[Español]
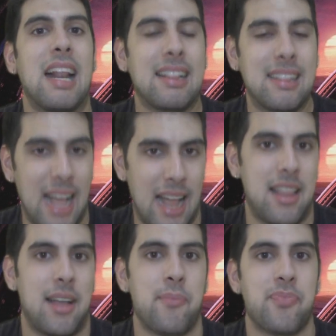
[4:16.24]

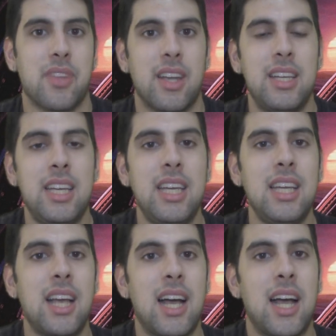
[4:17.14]
acertada.
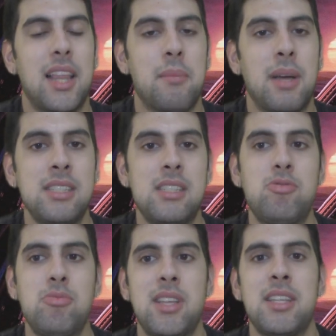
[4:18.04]
Y además
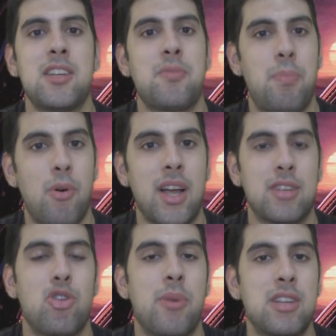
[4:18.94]
es una de esas
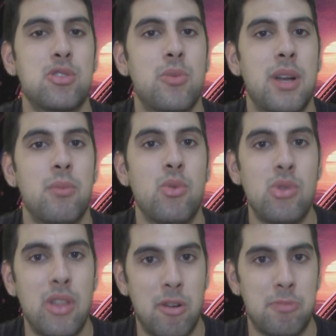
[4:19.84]
pocas obras sobre el
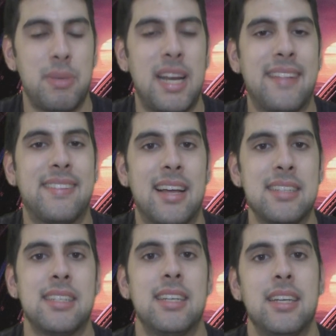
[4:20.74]
mundo de los
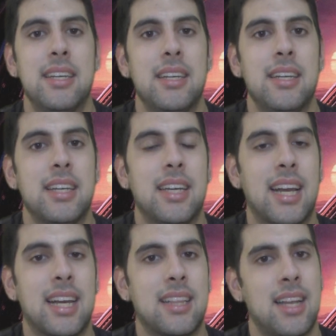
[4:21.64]
piratas
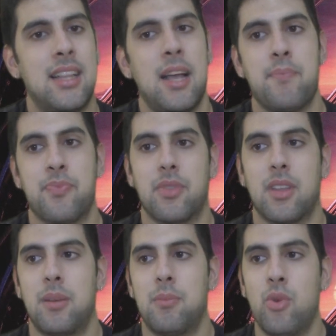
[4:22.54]
que retrata
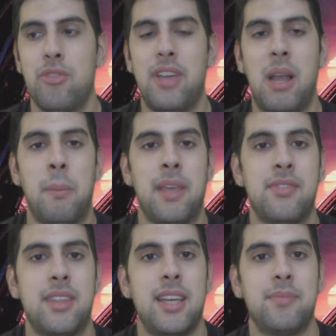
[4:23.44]
muy
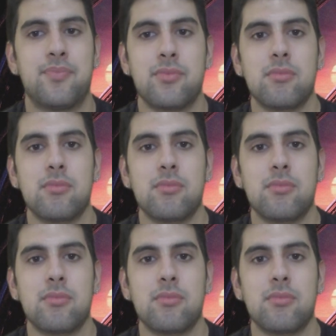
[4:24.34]
fielmente